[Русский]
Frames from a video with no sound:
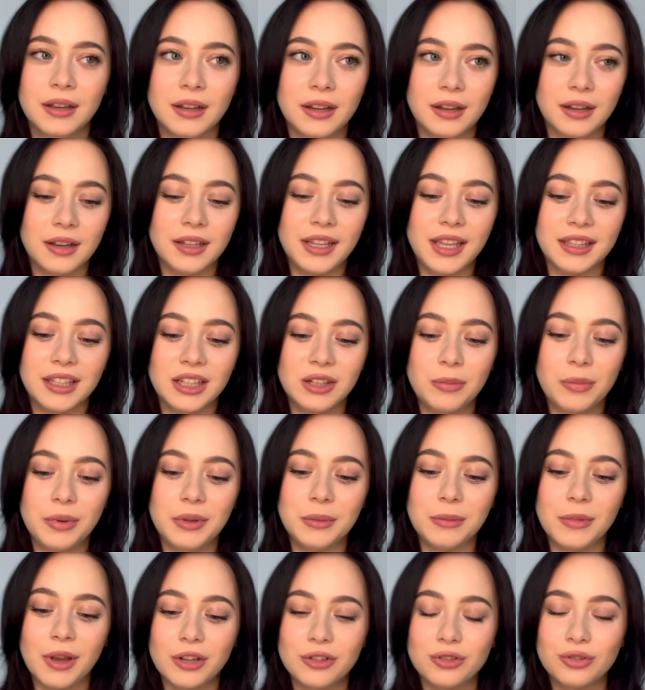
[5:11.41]
Э, я так
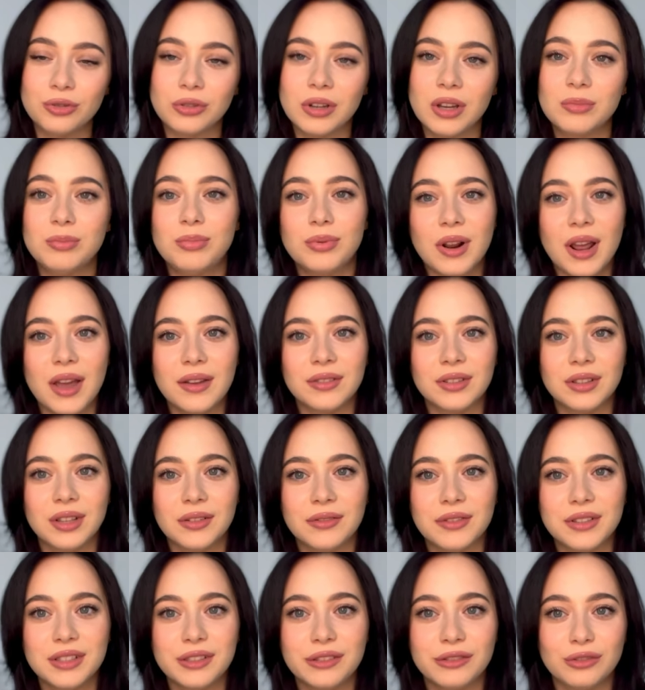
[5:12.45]
понимаю, что, как правило,
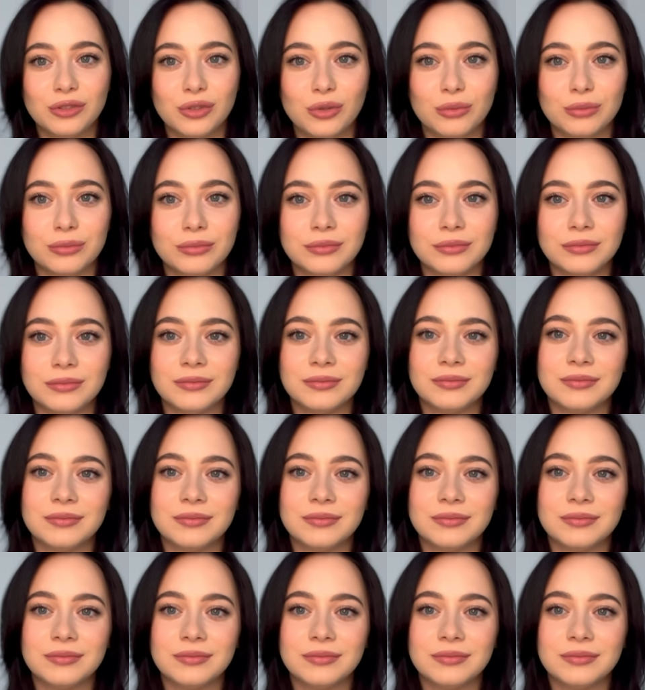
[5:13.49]
в основном